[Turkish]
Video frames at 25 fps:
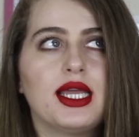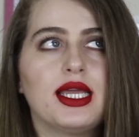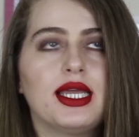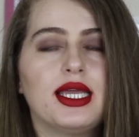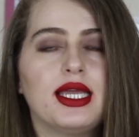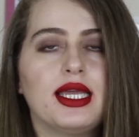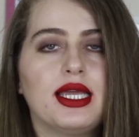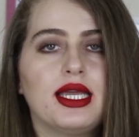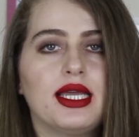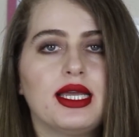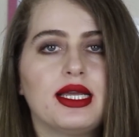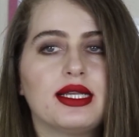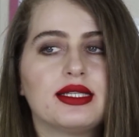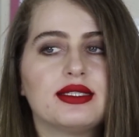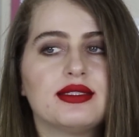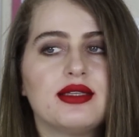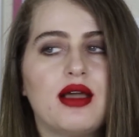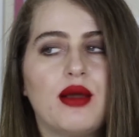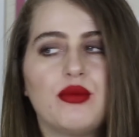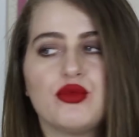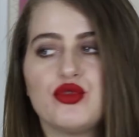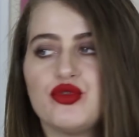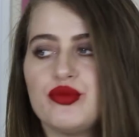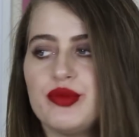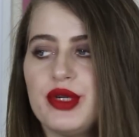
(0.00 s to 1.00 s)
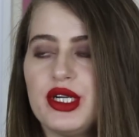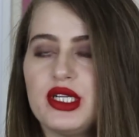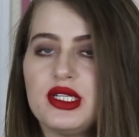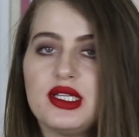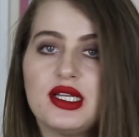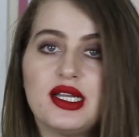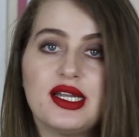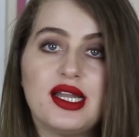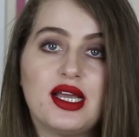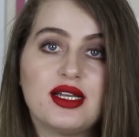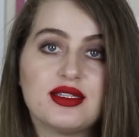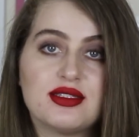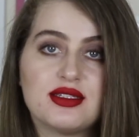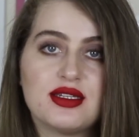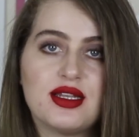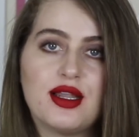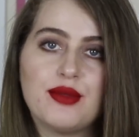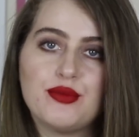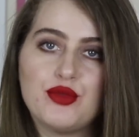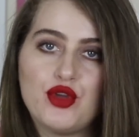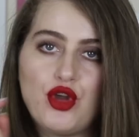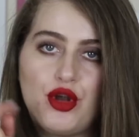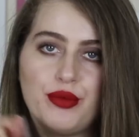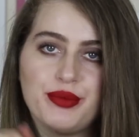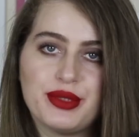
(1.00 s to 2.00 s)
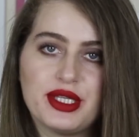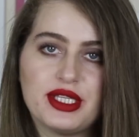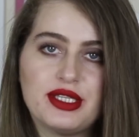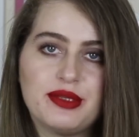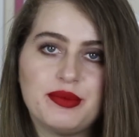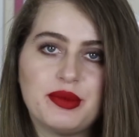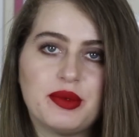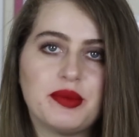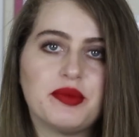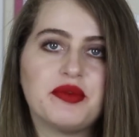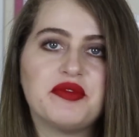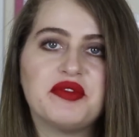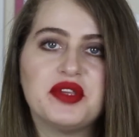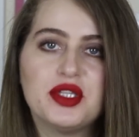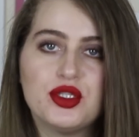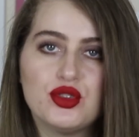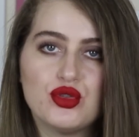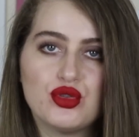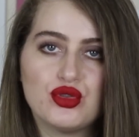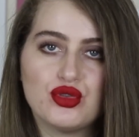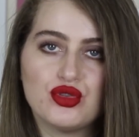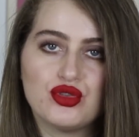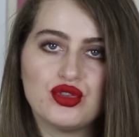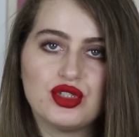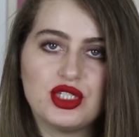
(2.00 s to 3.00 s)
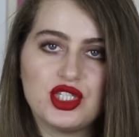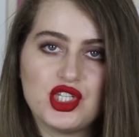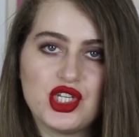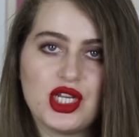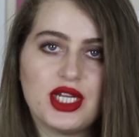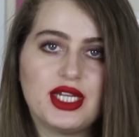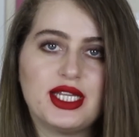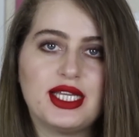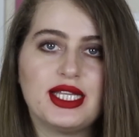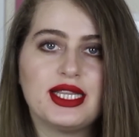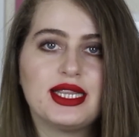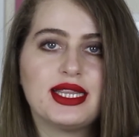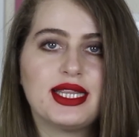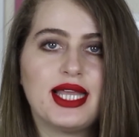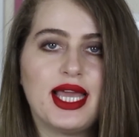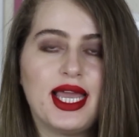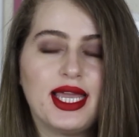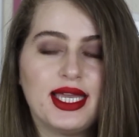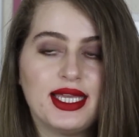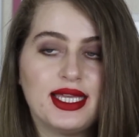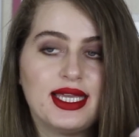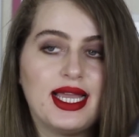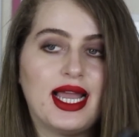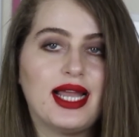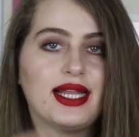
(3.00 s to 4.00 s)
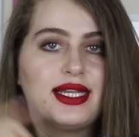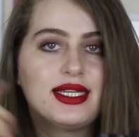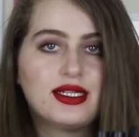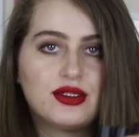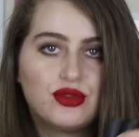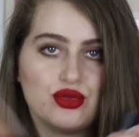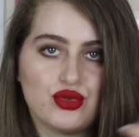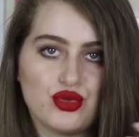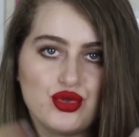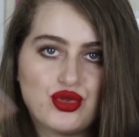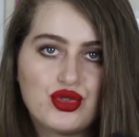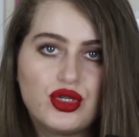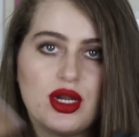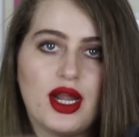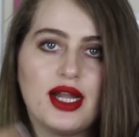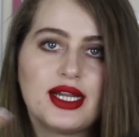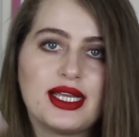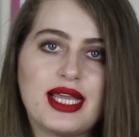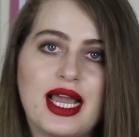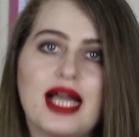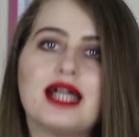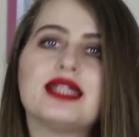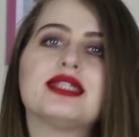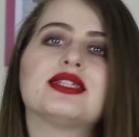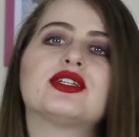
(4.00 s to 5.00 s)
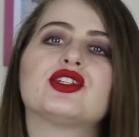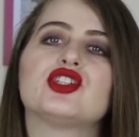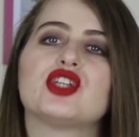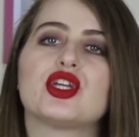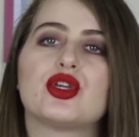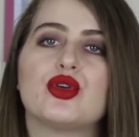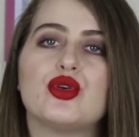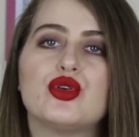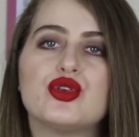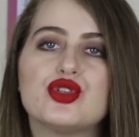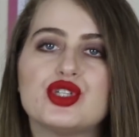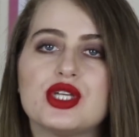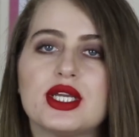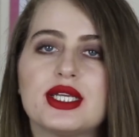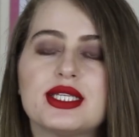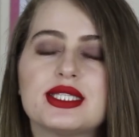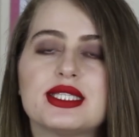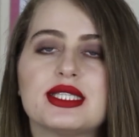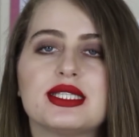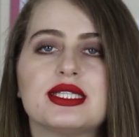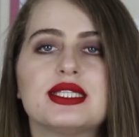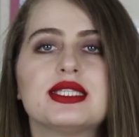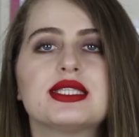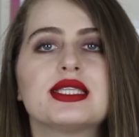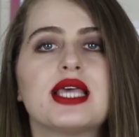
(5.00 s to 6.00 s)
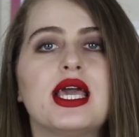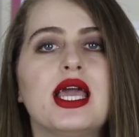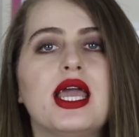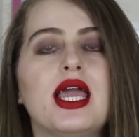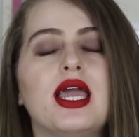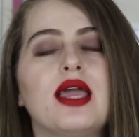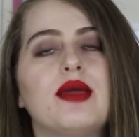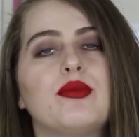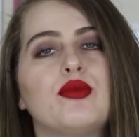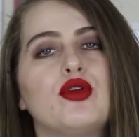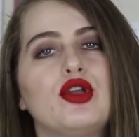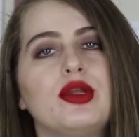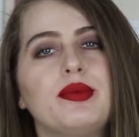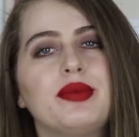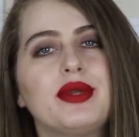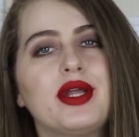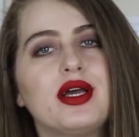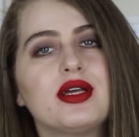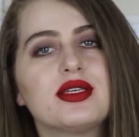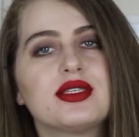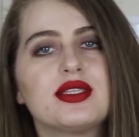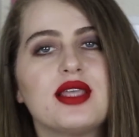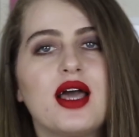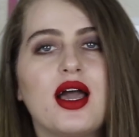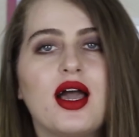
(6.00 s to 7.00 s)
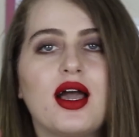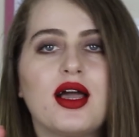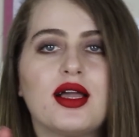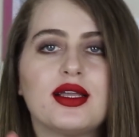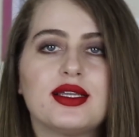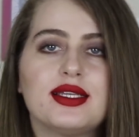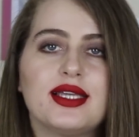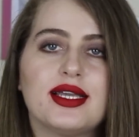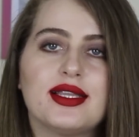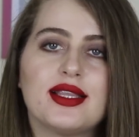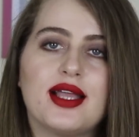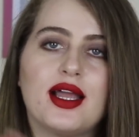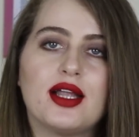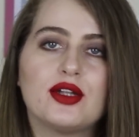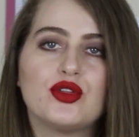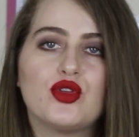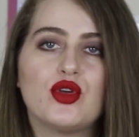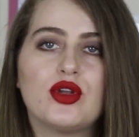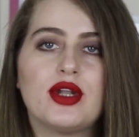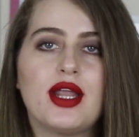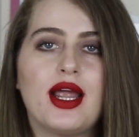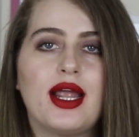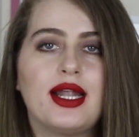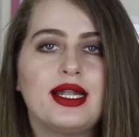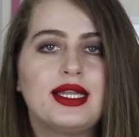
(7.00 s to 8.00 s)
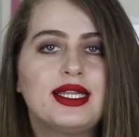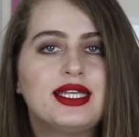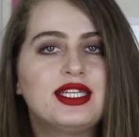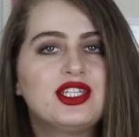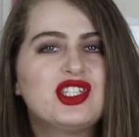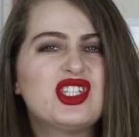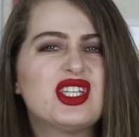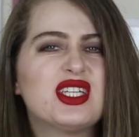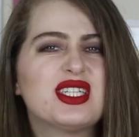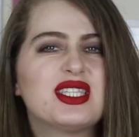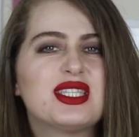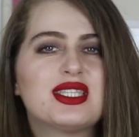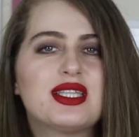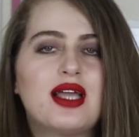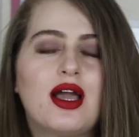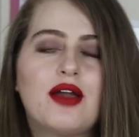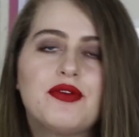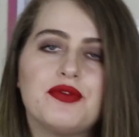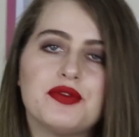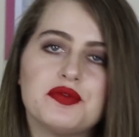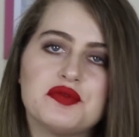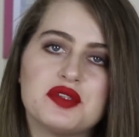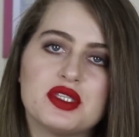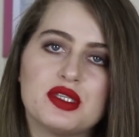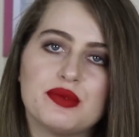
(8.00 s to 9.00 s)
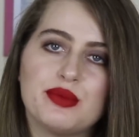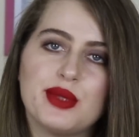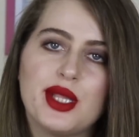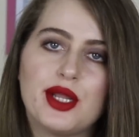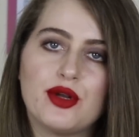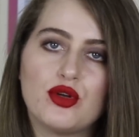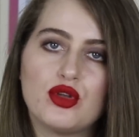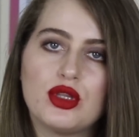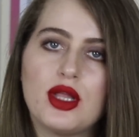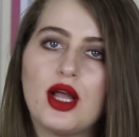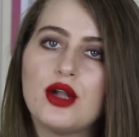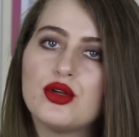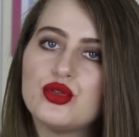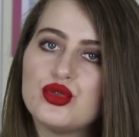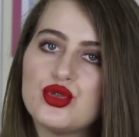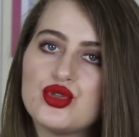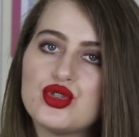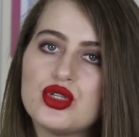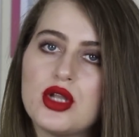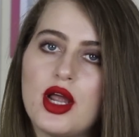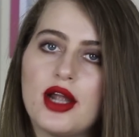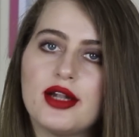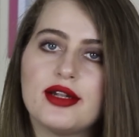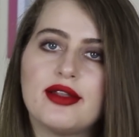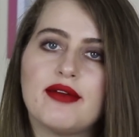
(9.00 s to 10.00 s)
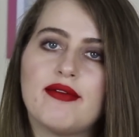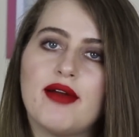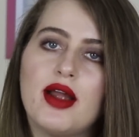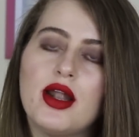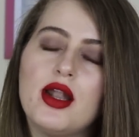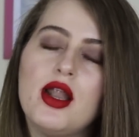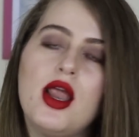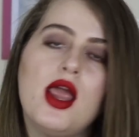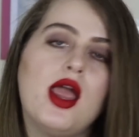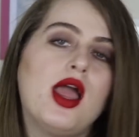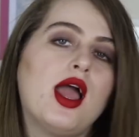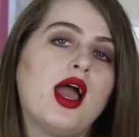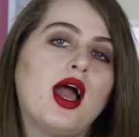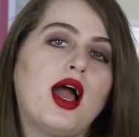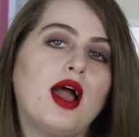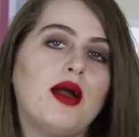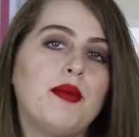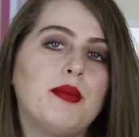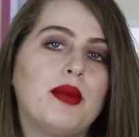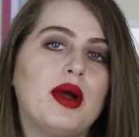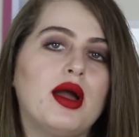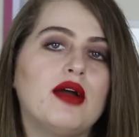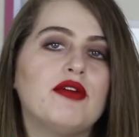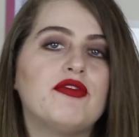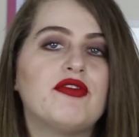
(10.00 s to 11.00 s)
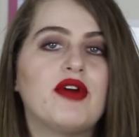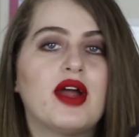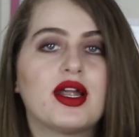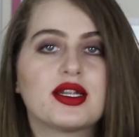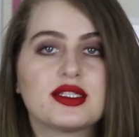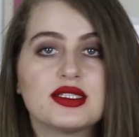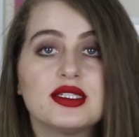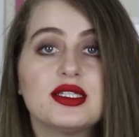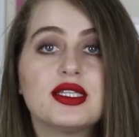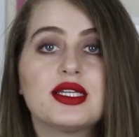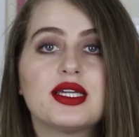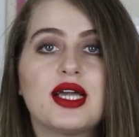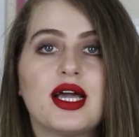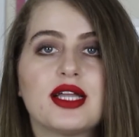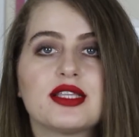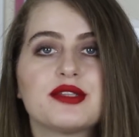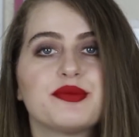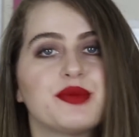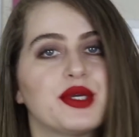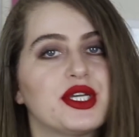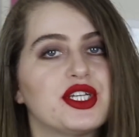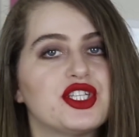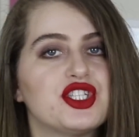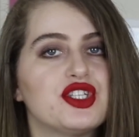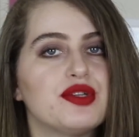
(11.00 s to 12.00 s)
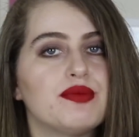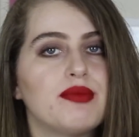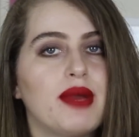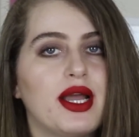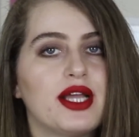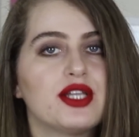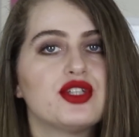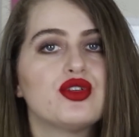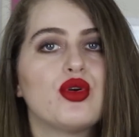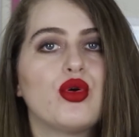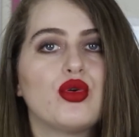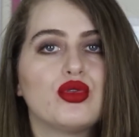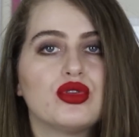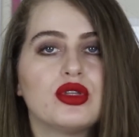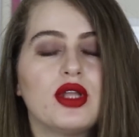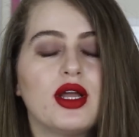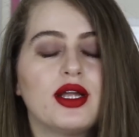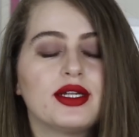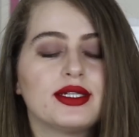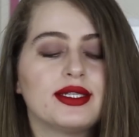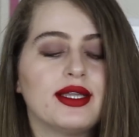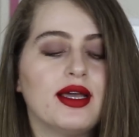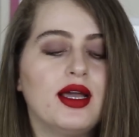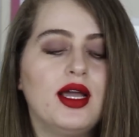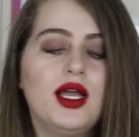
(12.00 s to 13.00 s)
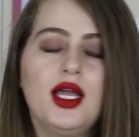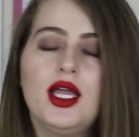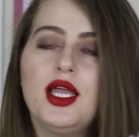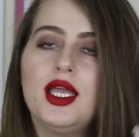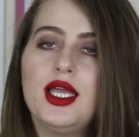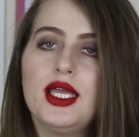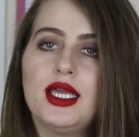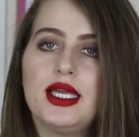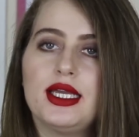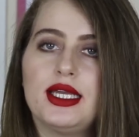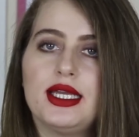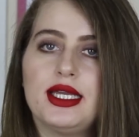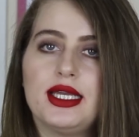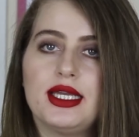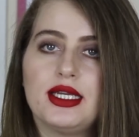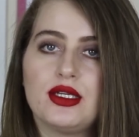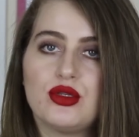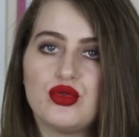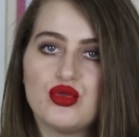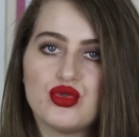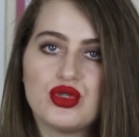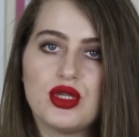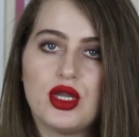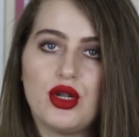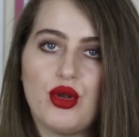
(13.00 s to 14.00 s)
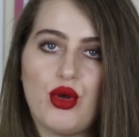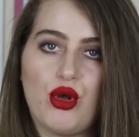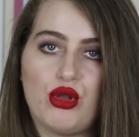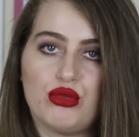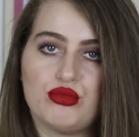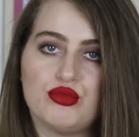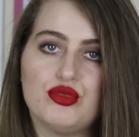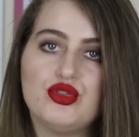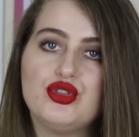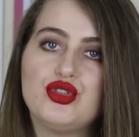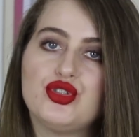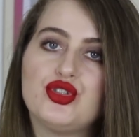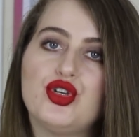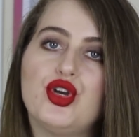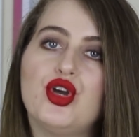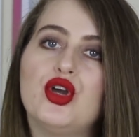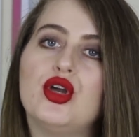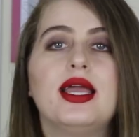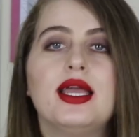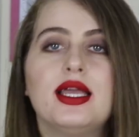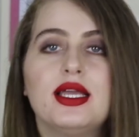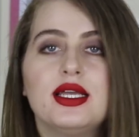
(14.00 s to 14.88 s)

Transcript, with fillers: E, tam numaralarını hatırlamıyorum. Dediğim gibi videonun içeriğinde yani rujlar geldikçe göreceksiniz. Böyle biraz daha yanar dönerli, içerisinde hafif simler olan rujlar da var. Ama farklılık katmak için bence onlar da e, güzel olmuş.